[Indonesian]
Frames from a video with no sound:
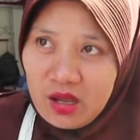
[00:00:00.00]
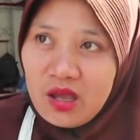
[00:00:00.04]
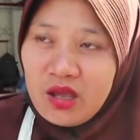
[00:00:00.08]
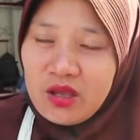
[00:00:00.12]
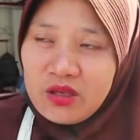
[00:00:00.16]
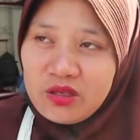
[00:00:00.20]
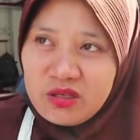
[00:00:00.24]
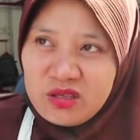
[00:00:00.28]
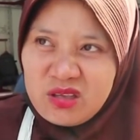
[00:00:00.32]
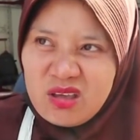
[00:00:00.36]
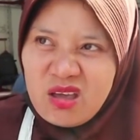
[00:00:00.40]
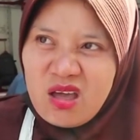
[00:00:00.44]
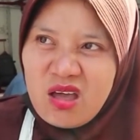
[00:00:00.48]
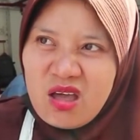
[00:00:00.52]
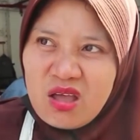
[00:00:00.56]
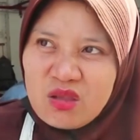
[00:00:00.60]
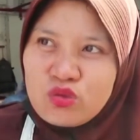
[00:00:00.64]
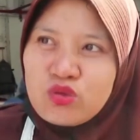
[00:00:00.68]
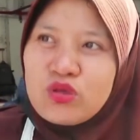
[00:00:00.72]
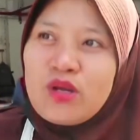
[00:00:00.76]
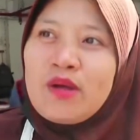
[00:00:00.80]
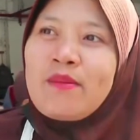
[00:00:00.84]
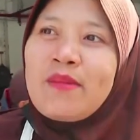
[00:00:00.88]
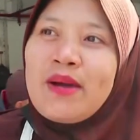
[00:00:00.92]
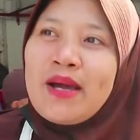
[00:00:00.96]
Ah iya,
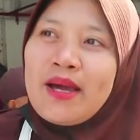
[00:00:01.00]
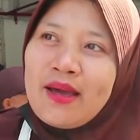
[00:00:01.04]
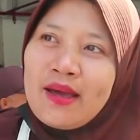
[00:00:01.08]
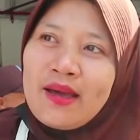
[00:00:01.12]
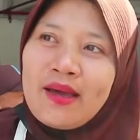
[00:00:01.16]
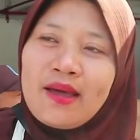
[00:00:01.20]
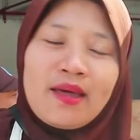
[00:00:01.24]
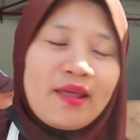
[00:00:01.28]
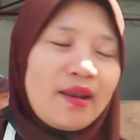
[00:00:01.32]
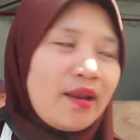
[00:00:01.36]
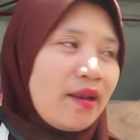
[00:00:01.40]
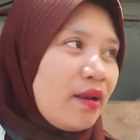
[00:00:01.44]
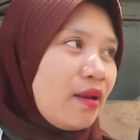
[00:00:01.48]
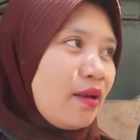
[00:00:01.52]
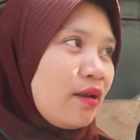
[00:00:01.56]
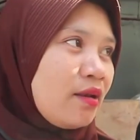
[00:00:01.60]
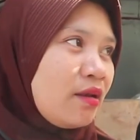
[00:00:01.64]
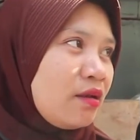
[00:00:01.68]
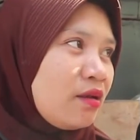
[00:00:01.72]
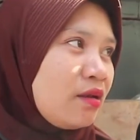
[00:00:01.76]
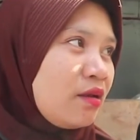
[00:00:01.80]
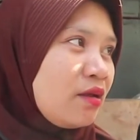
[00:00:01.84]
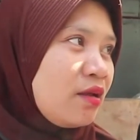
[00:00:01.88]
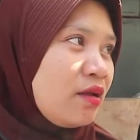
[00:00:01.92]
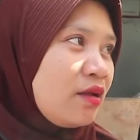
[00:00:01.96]
sudah mahal. Faktor ya,
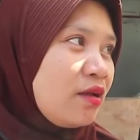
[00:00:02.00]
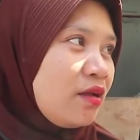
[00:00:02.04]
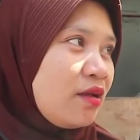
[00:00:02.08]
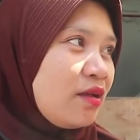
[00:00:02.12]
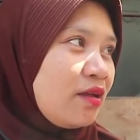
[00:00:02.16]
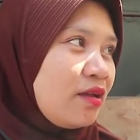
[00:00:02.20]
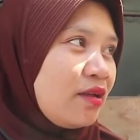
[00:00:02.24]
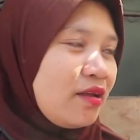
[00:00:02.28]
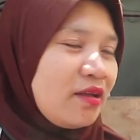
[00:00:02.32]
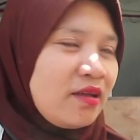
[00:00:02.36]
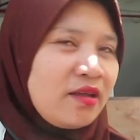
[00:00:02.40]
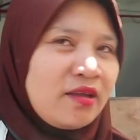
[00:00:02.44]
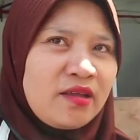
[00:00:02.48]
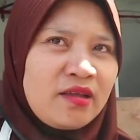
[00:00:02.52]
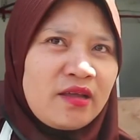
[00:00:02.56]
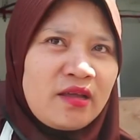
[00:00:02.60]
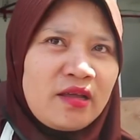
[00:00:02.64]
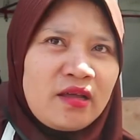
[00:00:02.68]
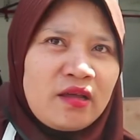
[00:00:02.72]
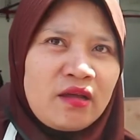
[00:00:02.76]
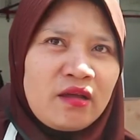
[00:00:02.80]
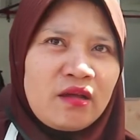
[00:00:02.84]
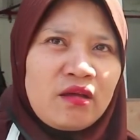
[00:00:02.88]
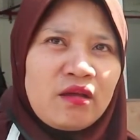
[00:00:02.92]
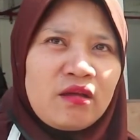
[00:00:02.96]
kenaikannya apa ini?
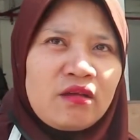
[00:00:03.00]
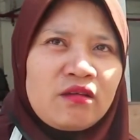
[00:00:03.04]
Bu?